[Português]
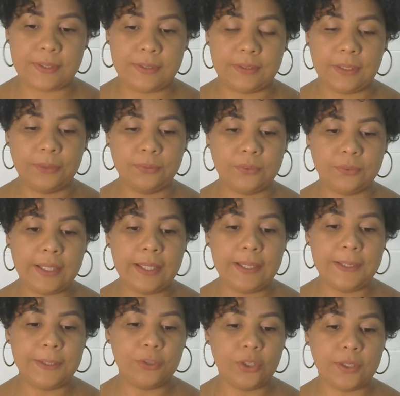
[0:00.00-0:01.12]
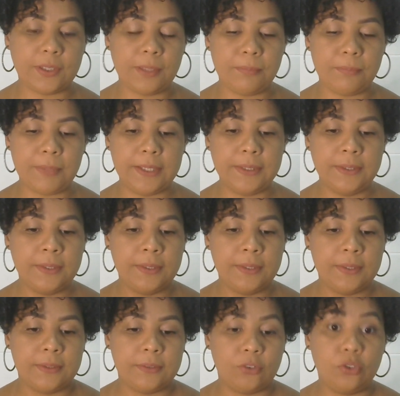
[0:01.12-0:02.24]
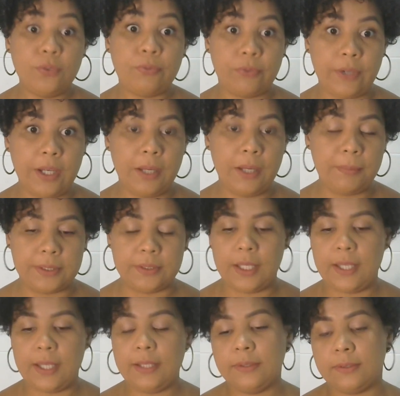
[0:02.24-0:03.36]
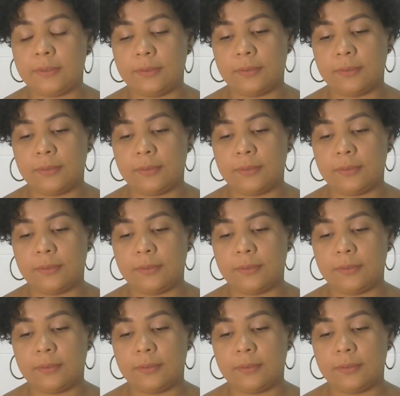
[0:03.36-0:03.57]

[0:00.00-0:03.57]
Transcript: Então tem a energia também de fama, né?